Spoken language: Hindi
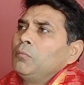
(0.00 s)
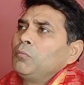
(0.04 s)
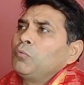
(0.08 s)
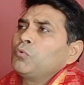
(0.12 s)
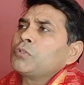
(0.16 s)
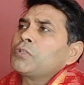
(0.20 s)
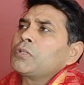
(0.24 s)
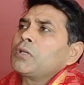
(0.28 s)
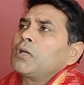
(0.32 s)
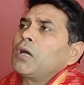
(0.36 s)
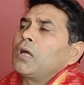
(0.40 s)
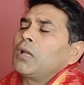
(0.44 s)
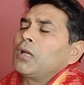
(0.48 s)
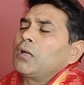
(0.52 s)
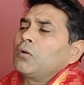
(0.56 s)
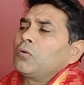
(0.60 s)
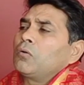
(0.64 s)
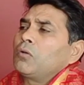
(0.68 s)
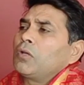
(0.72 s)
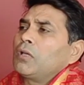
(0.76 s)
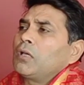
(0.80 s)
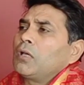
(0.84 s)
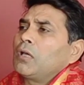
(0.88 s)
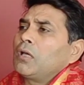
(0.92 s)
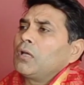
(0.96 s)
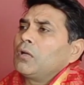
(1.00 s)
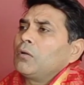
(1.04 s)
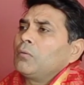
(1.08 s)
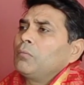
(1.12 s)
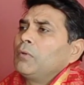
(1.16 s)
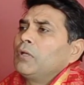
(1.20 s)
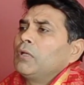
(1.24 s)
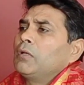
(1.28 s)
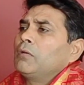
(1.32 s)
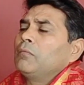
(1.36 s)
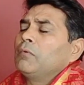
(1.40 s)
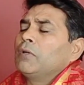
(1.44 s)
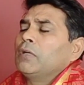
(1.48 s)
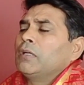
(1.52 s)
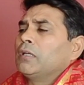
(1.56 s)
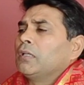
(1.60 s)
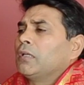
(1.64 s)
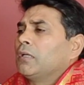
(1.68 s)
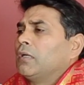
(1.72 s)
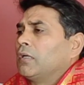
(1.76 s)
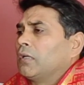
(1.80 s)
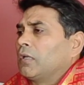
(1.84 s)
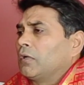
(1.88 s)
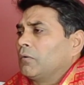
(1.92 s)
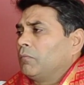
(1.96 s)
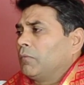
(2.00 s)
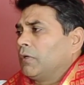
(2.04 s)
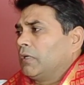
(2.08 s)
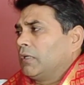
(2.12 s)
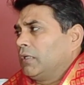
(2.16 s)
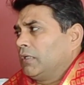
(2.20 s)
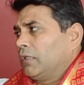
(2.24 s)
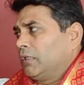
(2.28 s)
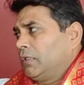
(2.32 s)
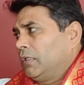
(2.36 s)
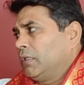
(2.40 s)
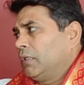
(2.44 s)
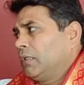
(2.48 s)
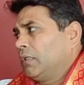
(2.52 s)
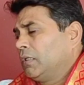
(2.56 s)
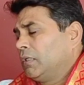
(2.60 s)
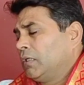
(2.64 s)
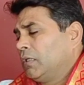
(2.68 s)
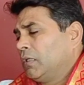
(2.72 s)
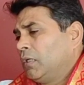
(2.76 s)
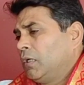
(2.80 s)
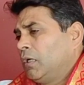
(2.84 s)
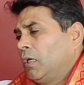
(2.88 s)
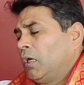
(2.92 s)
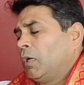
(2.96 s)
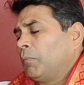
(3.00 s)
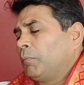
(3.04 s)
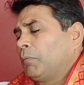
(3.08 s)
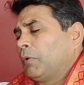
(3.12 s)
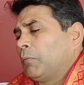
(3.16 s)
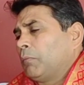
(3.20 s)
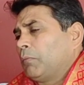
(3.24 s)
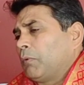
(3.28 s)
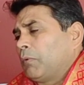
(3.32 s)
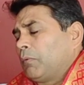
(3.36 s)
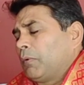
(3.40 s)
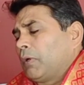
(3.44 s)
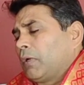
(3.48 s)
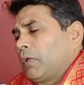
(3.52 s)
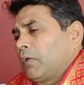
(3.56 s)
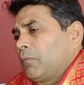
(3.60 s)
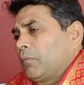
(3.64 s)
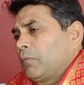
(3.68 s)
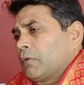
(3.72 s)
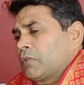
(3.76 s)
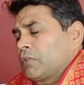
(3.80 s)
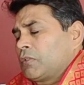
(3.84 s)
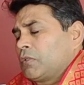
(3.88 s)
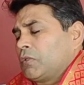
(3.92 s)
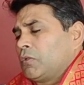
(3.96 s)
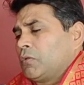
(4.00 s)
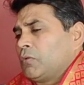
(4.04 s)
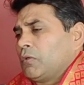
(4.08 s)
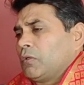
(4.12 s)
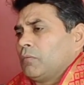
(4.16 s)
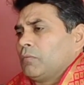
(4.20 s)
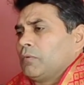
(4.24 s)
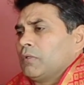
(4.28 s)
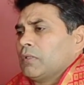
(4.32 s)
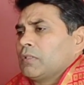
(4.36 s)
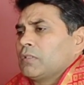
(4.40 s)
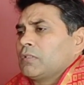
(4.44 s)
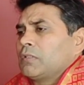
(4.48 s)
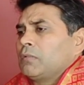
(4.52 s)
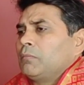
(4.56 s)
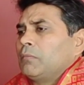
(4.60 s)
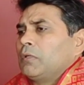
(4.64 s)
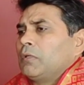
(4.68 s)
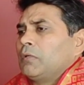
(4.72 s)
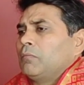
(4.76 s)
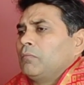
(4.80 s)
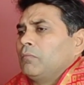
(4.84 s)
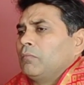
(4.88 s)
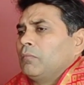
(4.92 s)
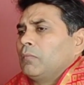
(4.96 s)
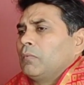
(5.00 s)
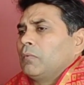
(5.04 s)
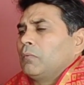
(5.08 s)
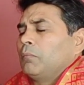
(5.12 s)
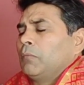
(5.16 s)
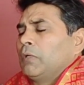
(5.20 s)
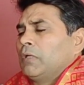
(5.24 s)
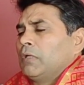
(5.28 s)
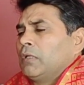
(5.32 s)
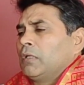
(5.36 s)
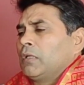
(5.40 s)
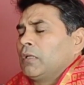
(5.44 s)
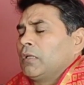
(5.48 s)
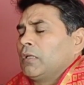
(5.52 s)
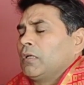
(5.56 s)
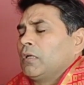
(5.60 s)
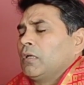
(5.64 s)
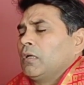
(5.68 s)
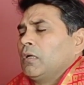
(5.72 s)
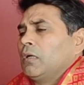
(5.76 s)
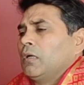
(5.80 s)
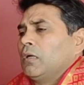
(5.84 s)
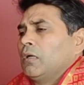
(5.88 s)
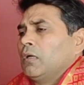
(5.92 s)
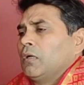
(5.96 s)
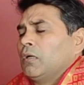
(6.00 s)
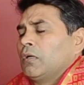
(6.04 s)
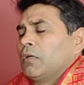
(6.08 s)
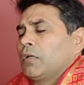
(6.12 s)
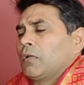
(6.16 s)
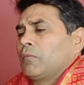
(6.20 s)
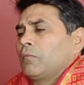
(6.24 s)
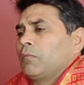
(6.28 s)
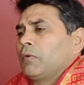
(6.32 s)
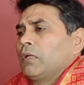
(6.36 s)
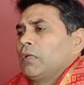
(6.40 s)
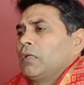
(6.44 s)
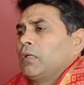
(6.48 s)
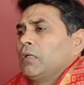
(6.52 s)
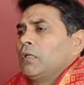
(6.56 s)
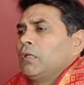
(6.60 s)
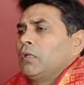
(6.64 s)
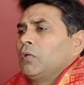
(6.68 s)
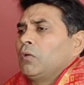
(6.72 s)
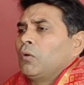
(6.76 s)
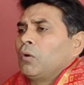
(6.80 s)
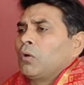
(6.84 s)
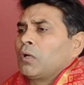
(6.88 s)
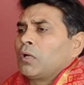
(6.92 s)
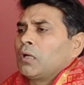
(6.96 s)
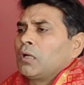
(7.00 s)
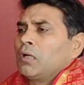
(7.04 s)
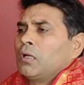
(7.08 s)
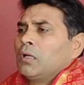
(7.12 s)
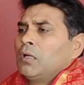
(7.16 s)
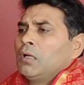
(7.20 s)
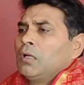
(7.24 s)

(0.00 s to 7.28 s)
कुछ कारणों के कारण मैंने वलंटियर रिटायरमेंट ले ली अपने पारिवारिक परिस्थितियों की वजह से मैंने वलंटियर रिटायरमेंट ले ली और